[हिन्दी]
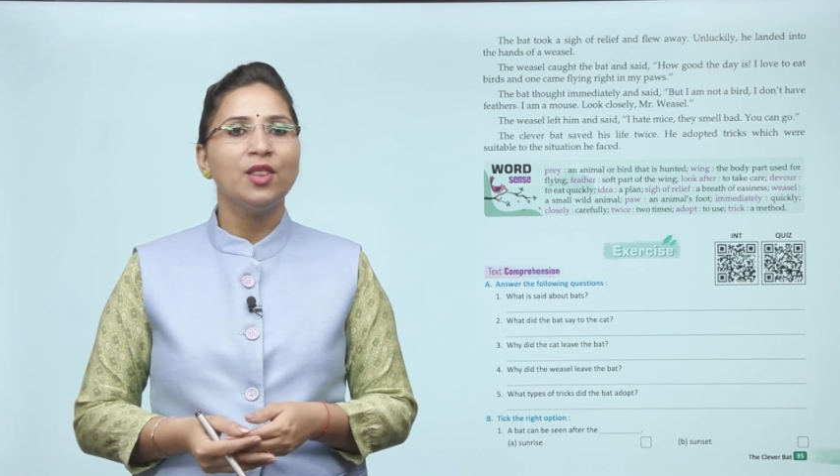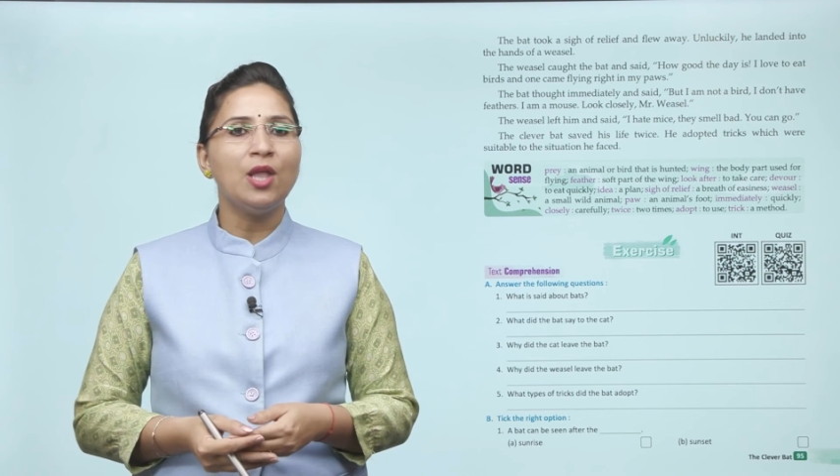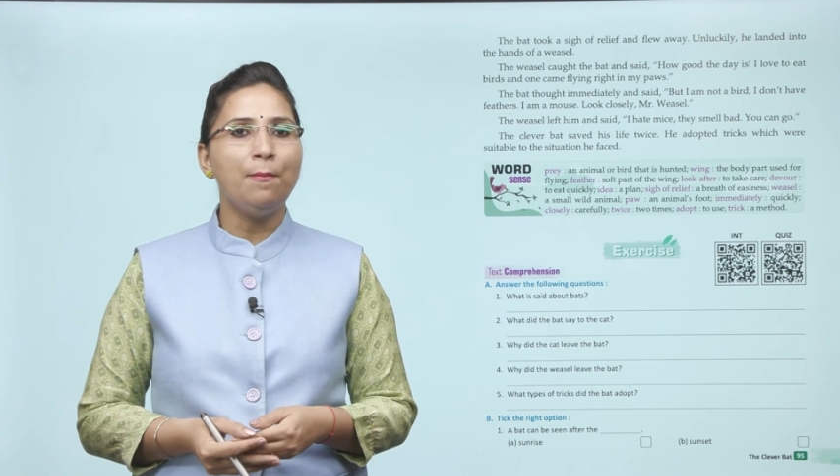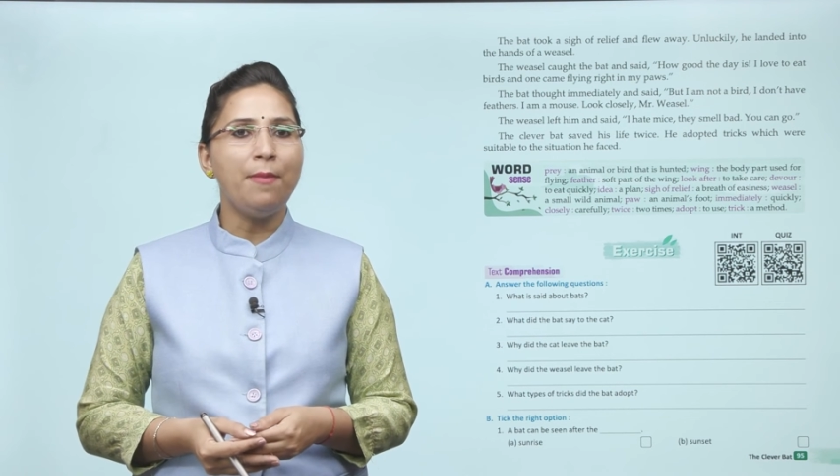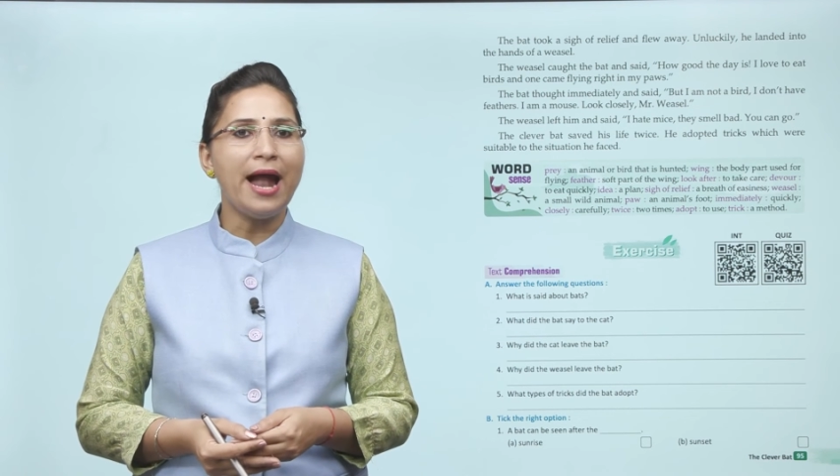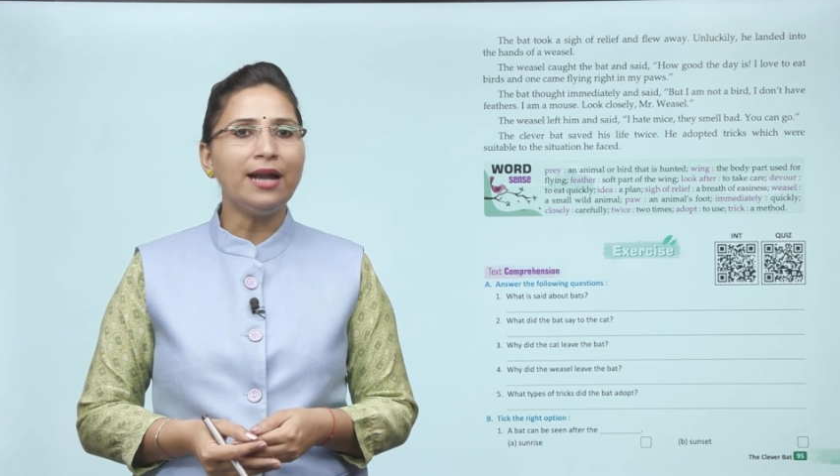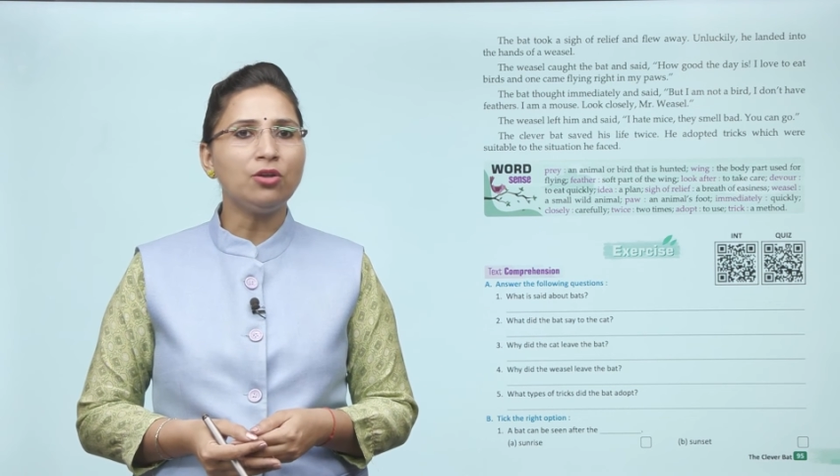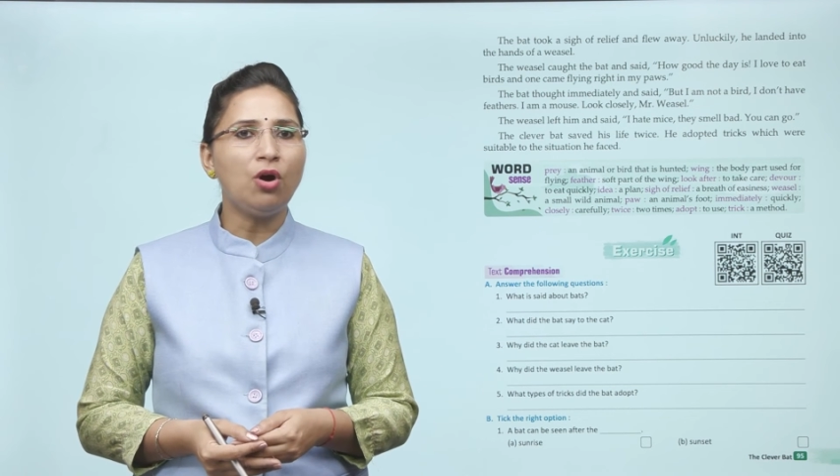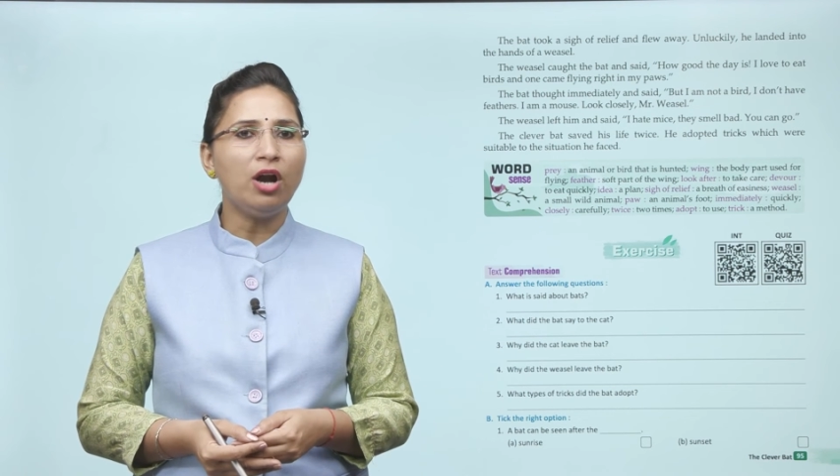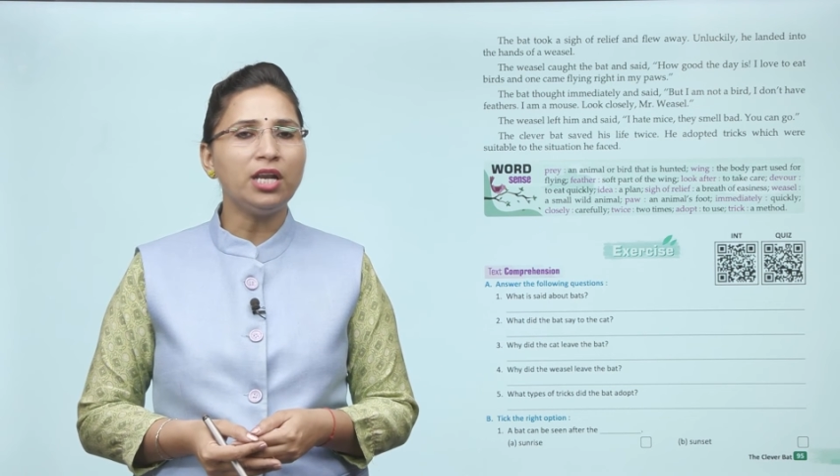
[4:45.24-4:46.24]
द
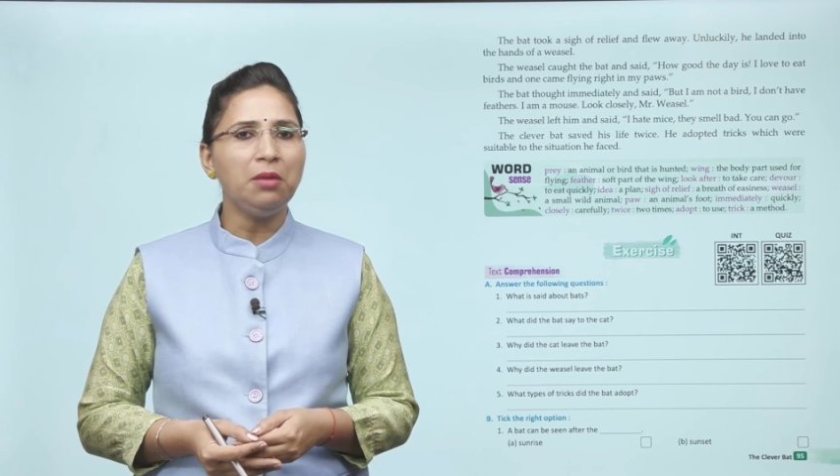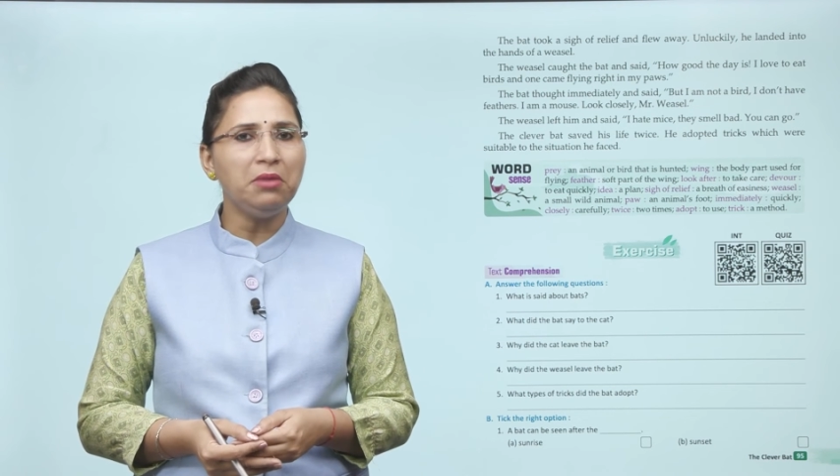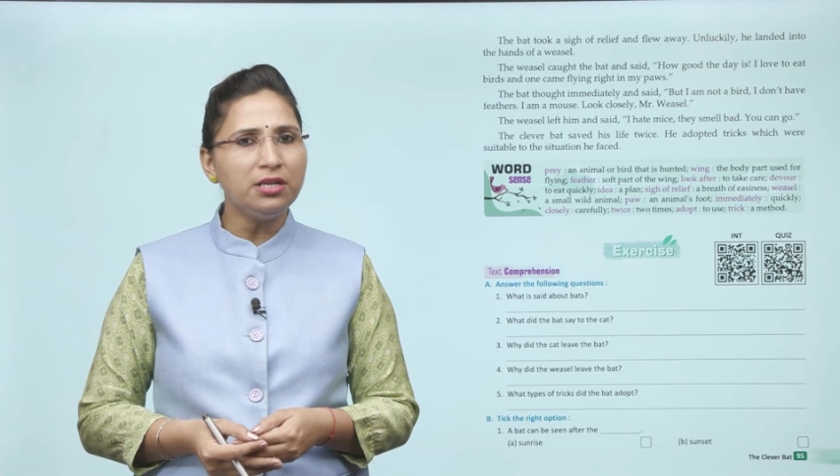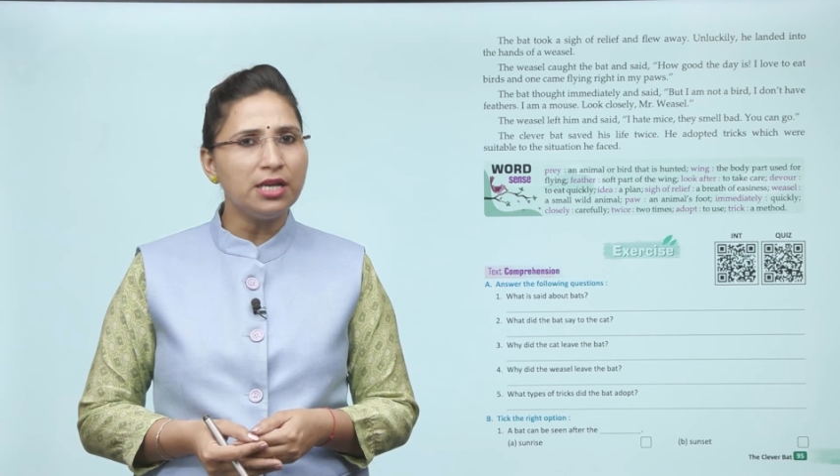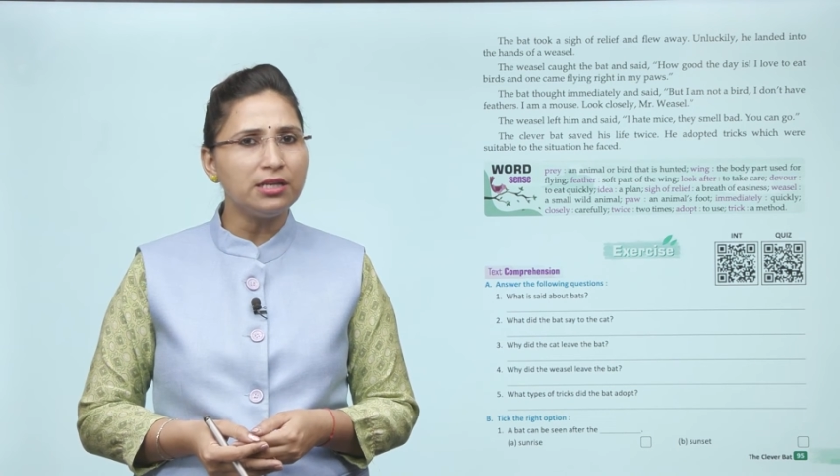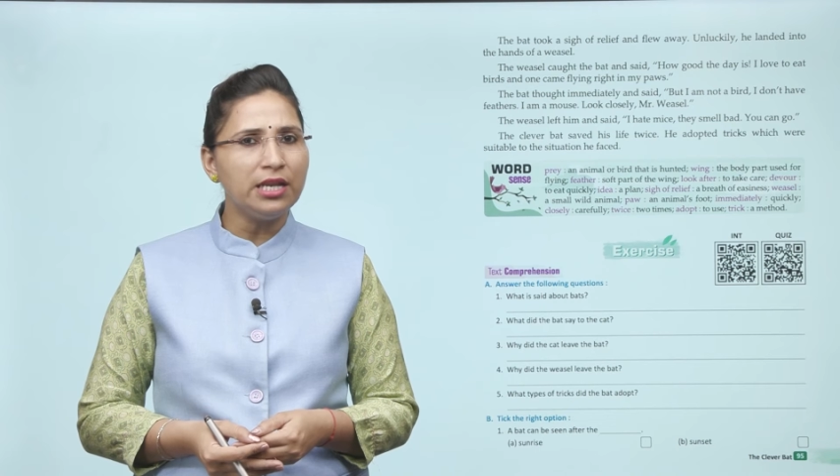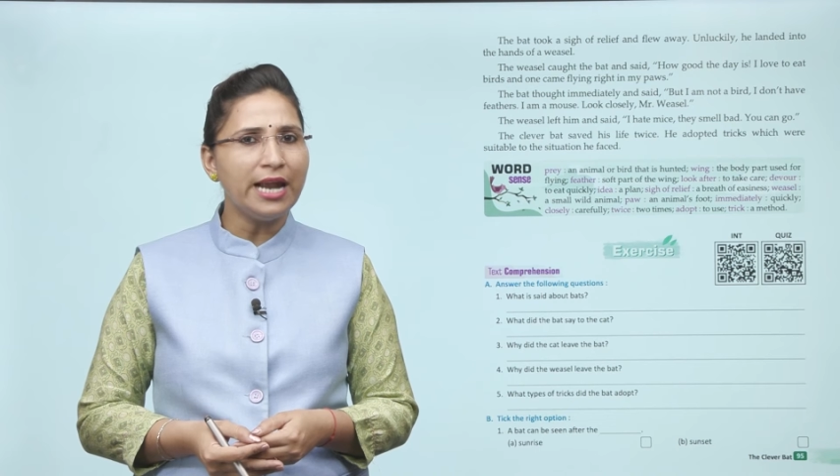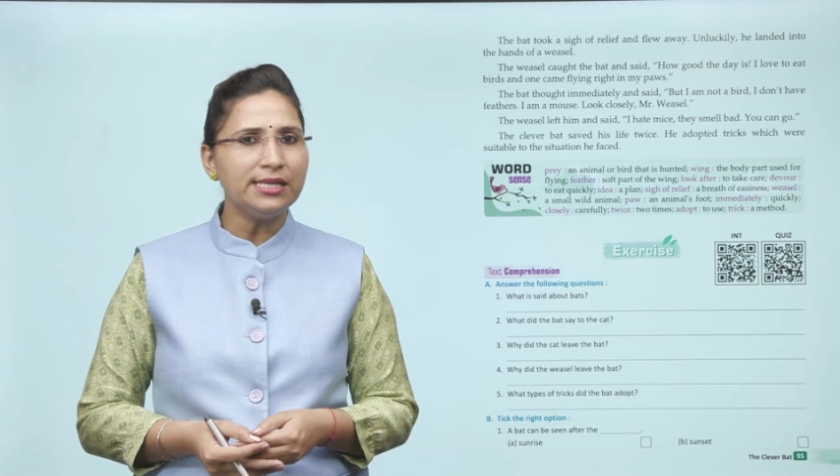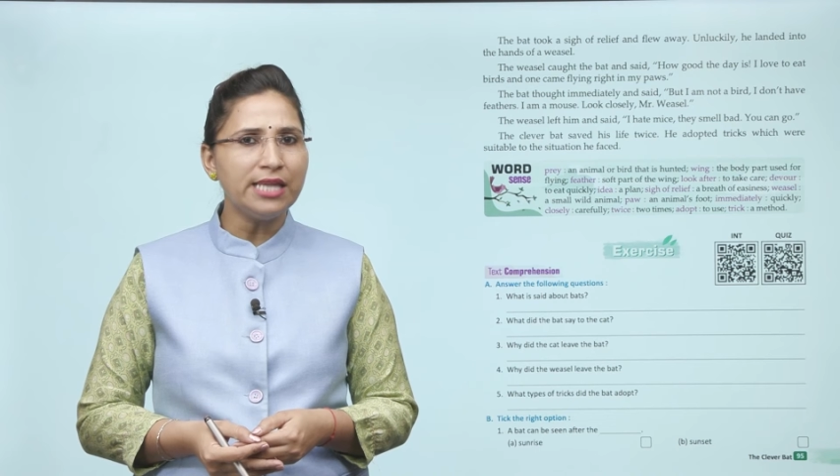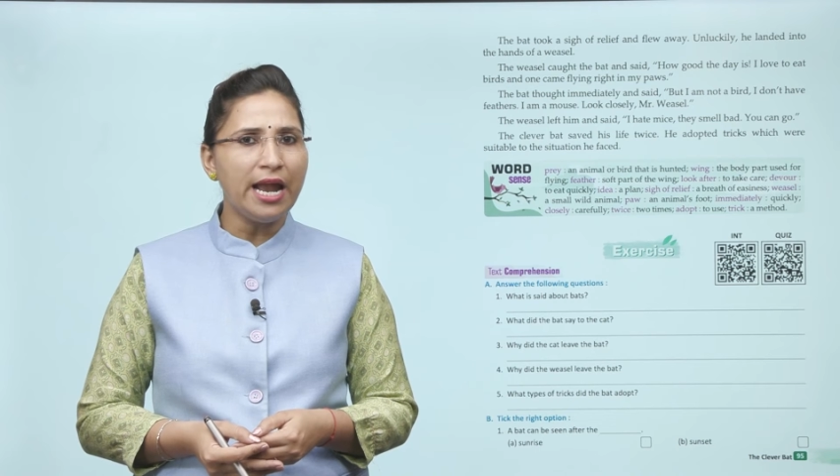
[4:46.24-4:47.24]
बैट थॉट इमिडिएटली
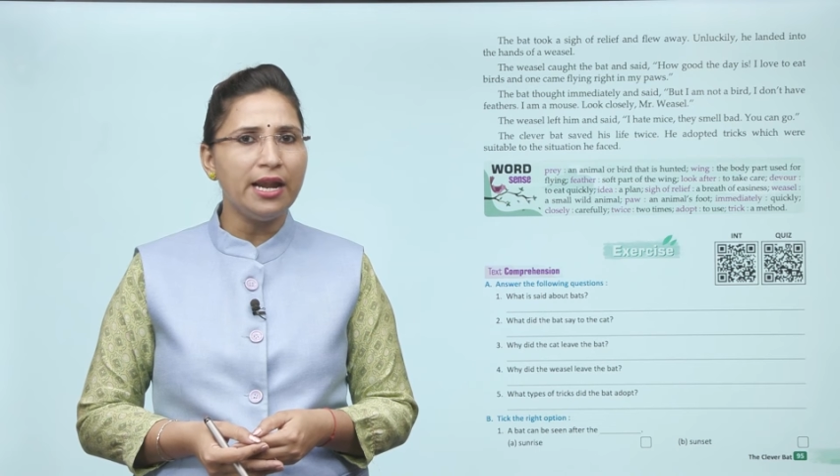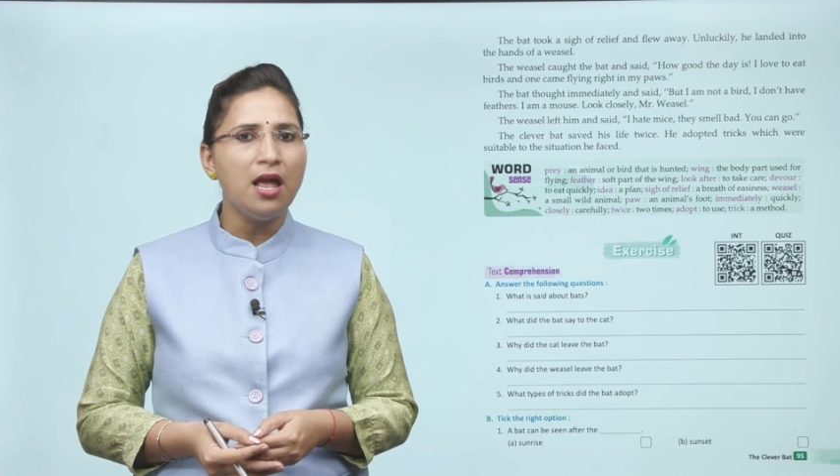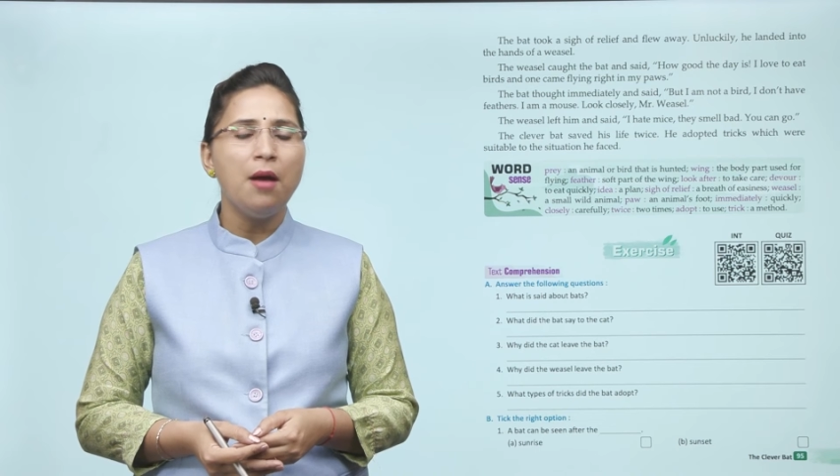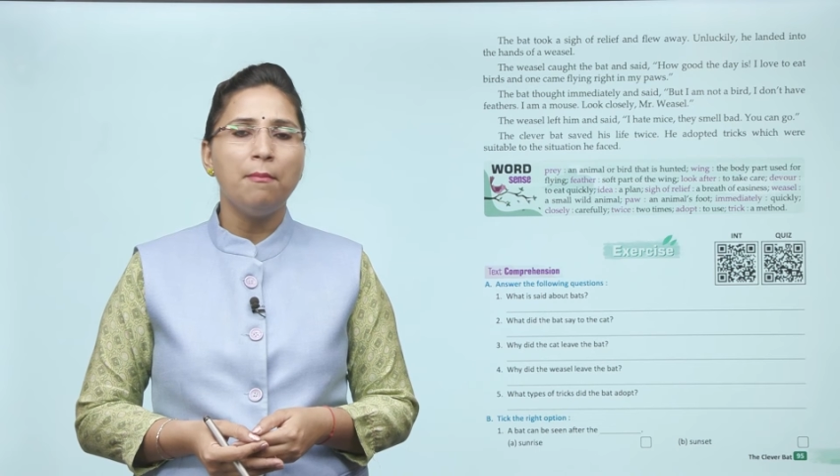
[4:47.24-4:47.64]
एंड सेड